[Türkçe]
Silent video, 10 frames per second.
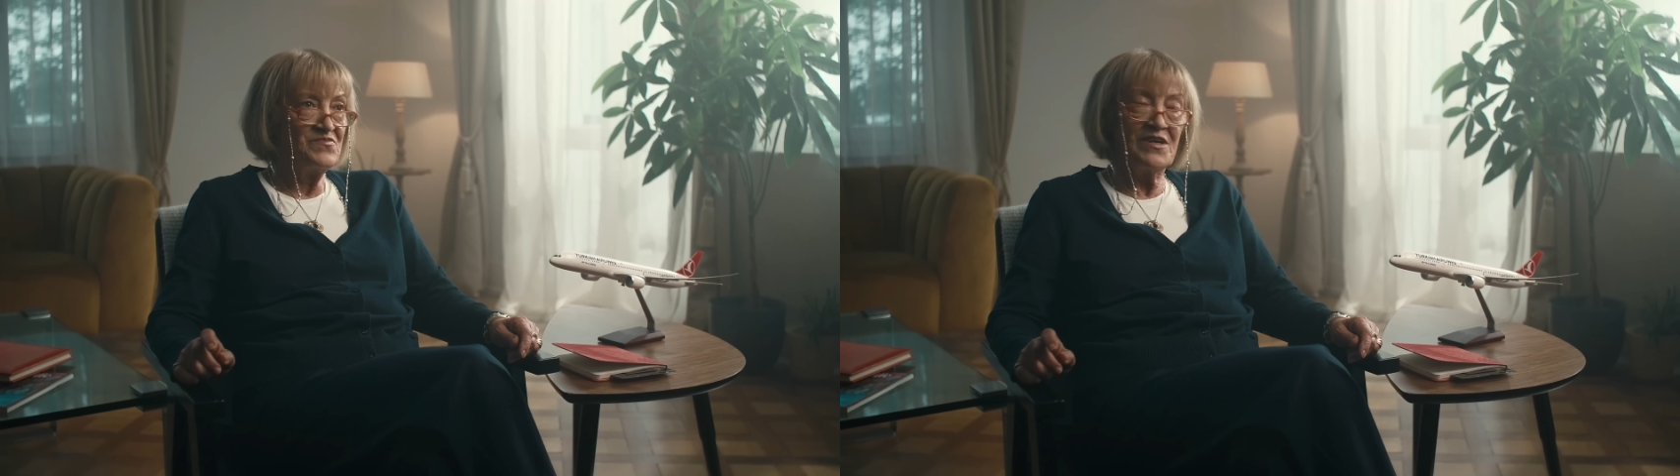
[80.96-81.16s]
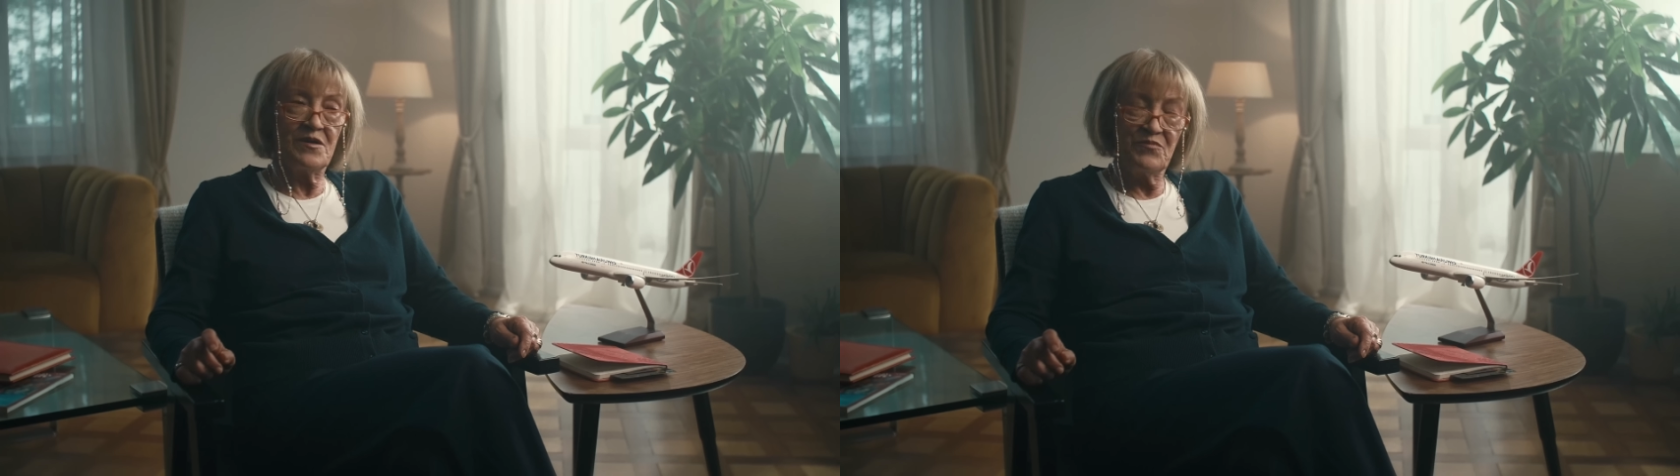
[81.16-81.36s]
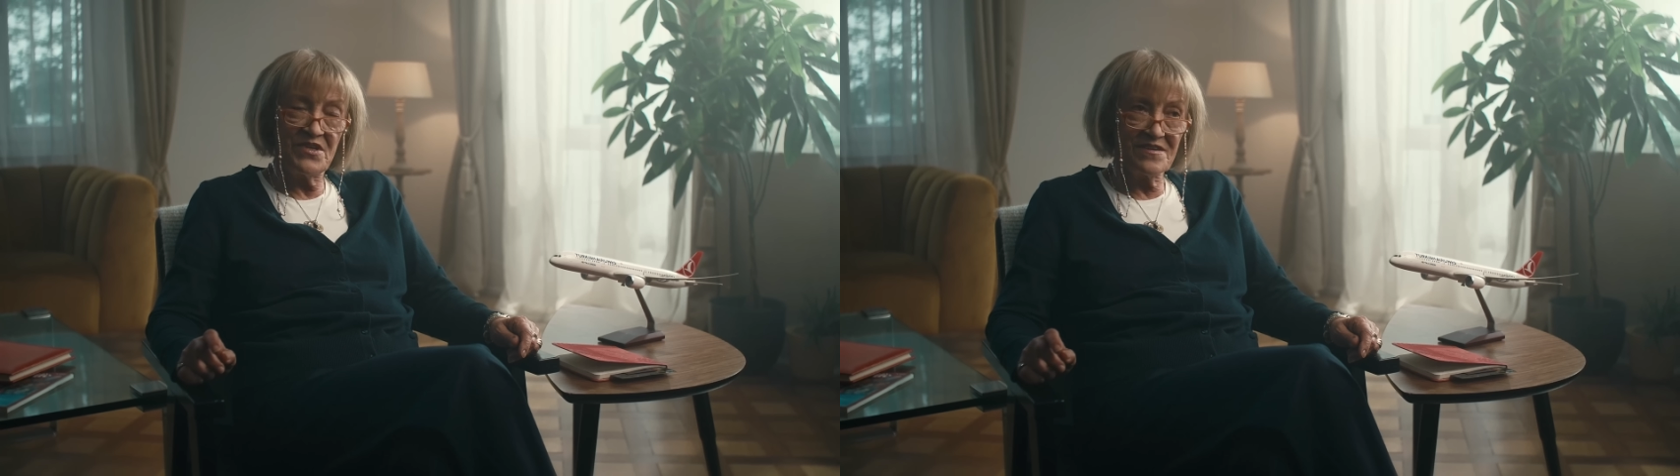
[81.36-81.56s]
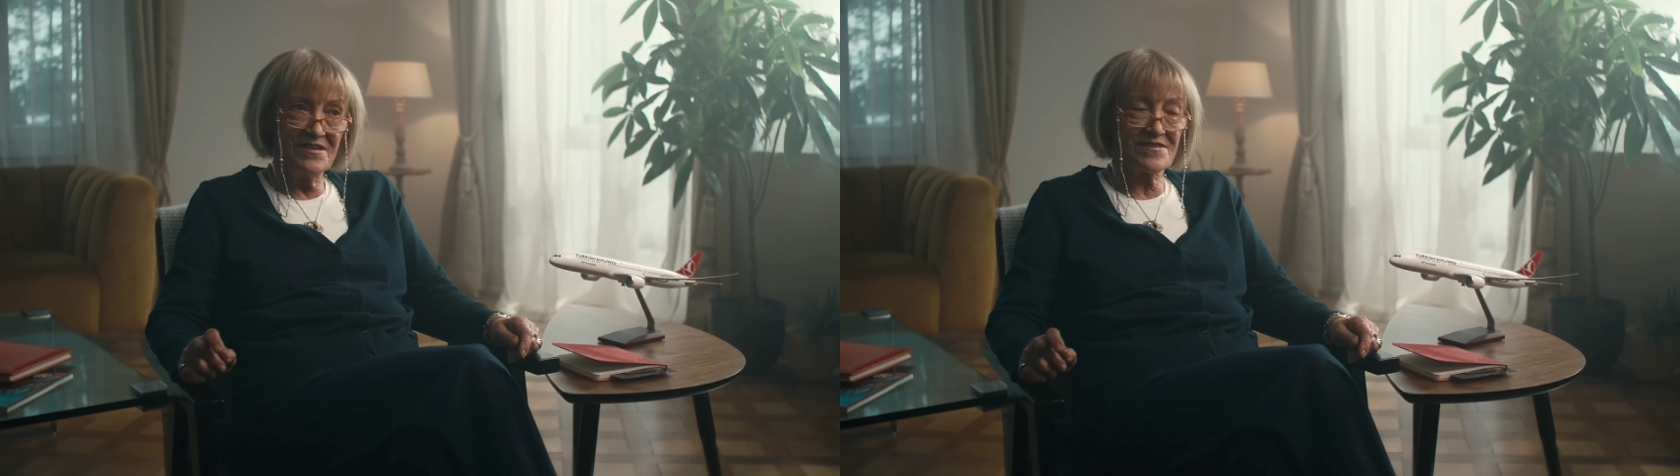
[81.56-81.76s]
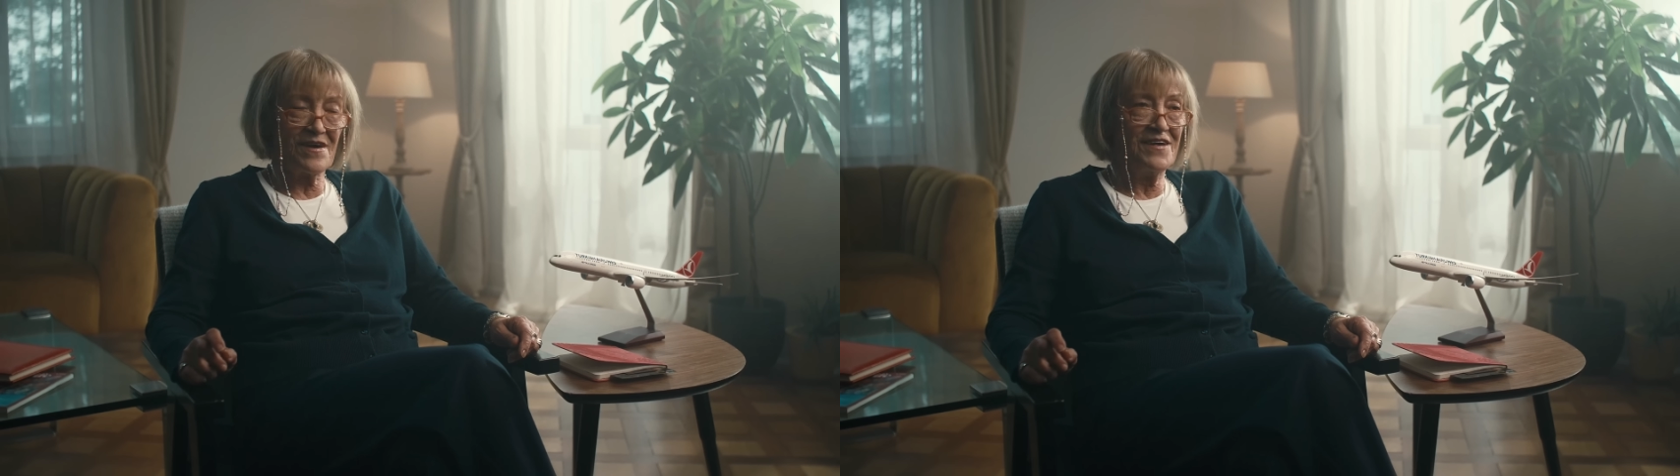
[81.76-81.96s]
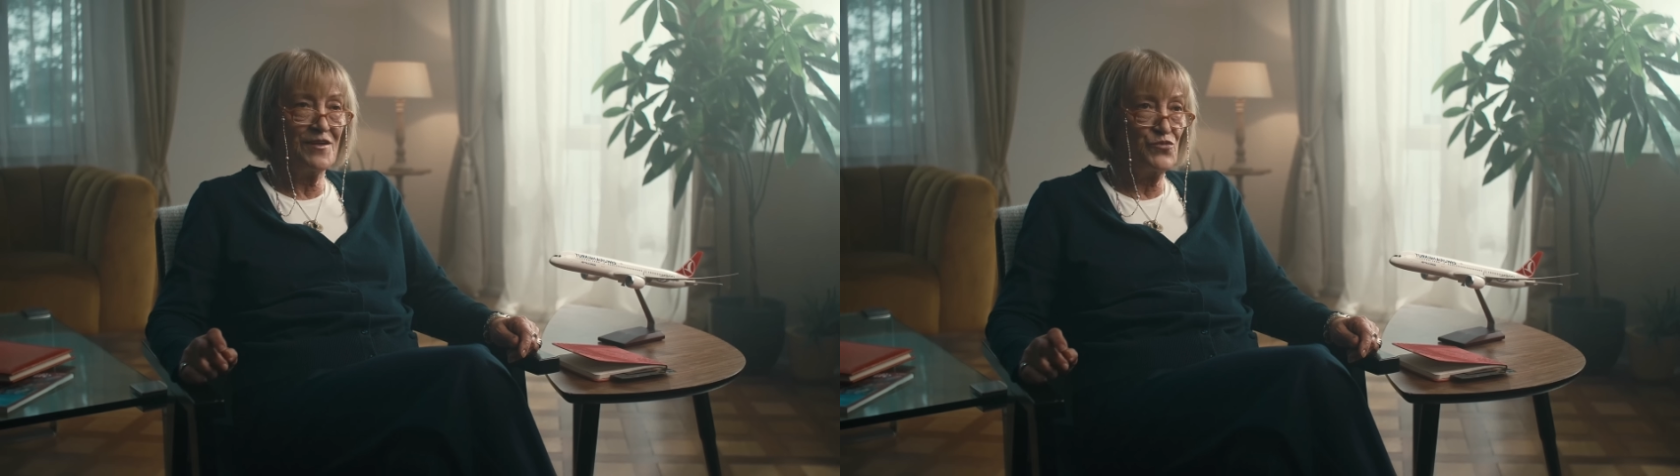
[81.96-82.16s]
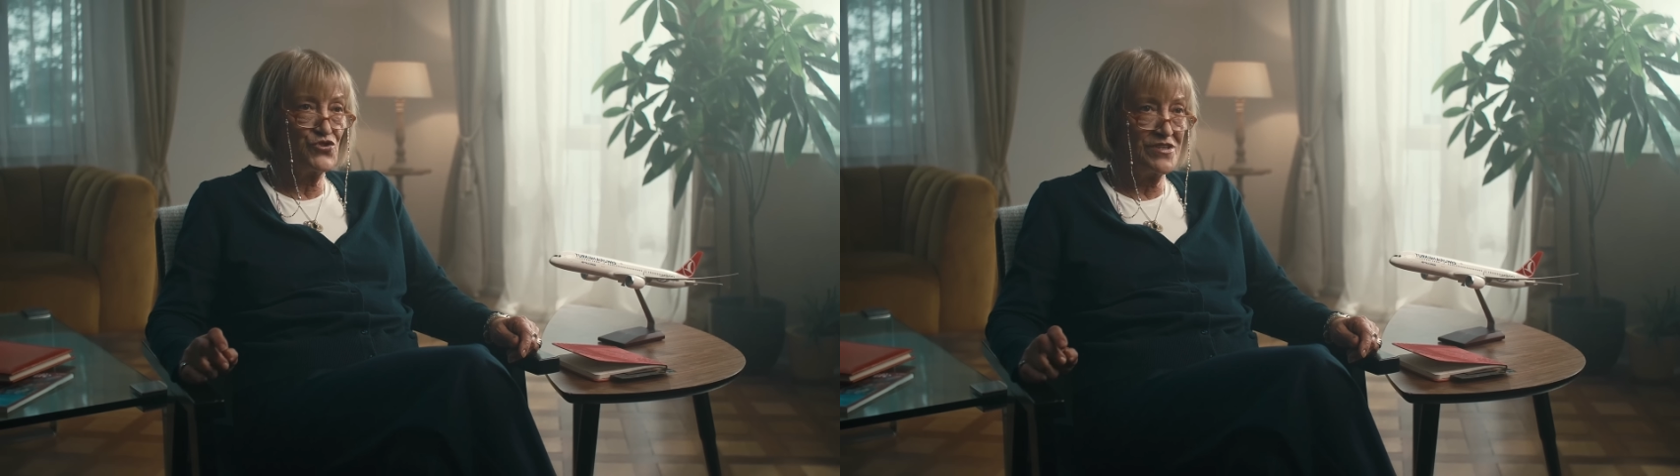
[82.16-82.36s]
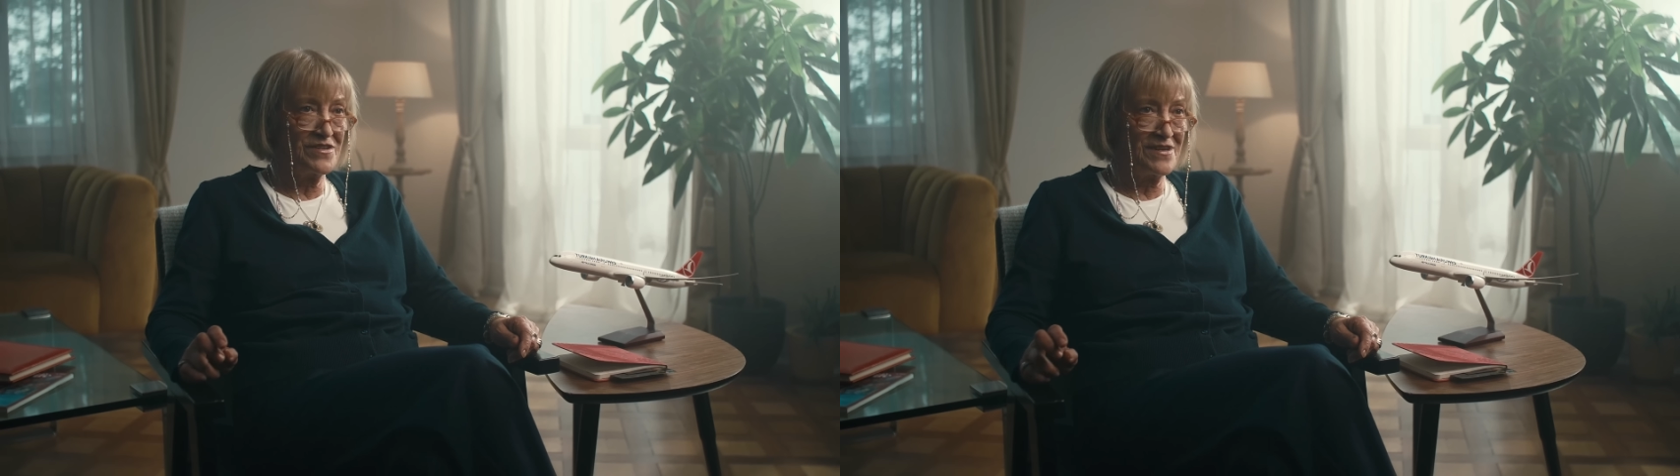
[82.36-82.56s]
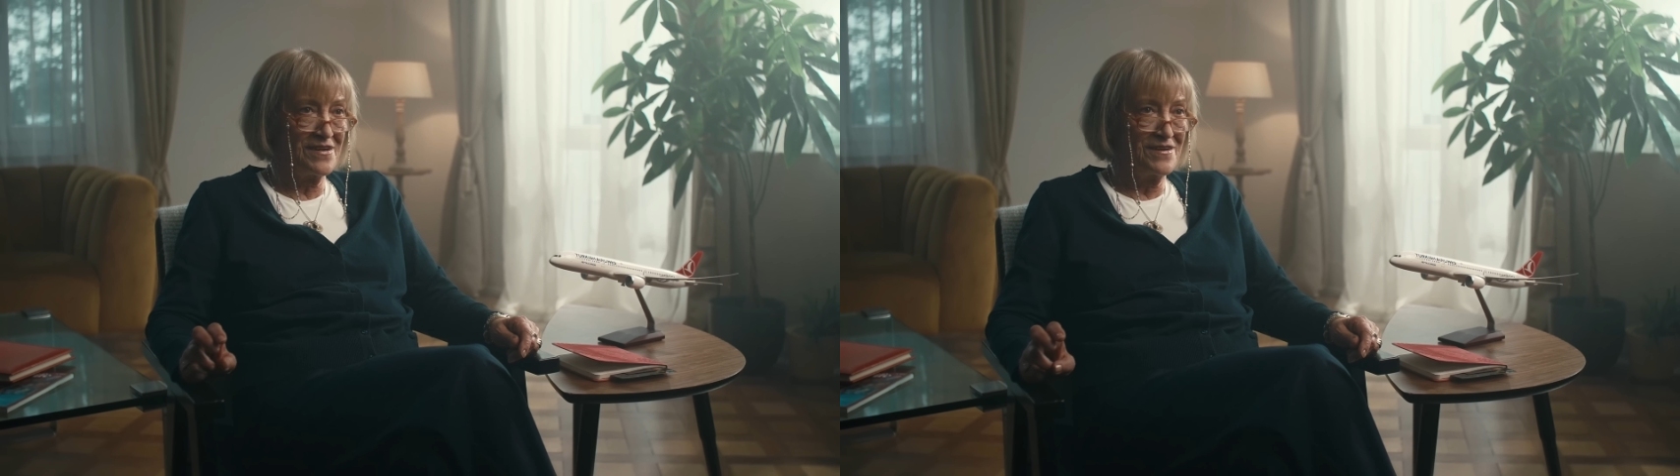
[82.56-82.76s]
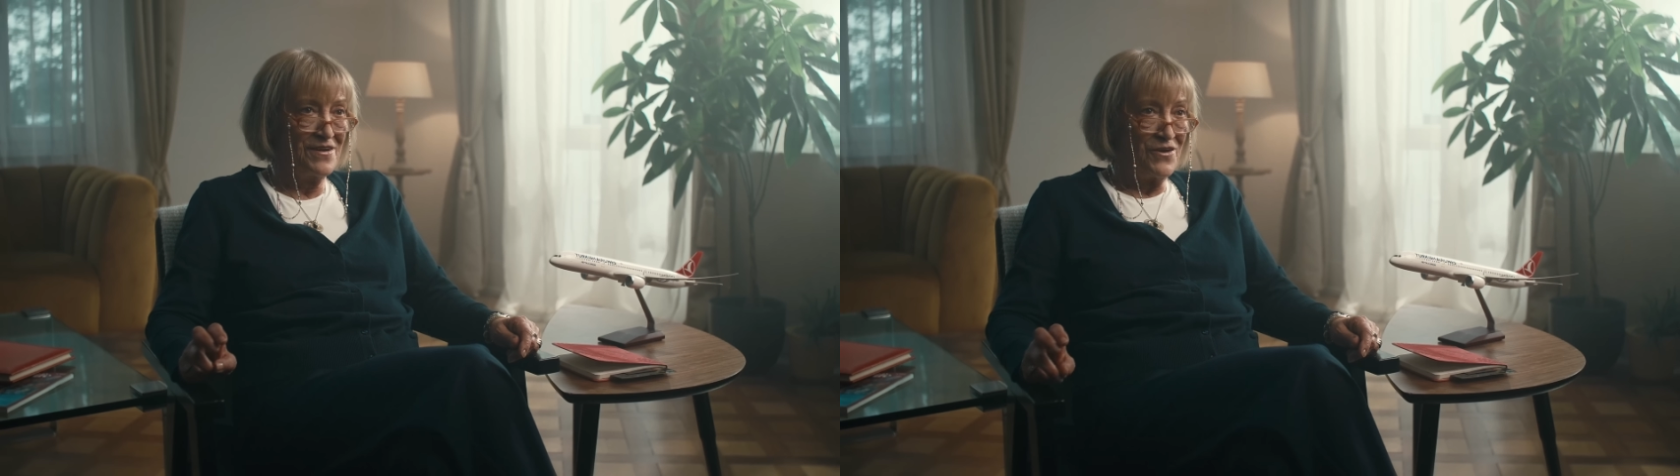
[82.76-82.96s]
ve 1 Nisan 77'de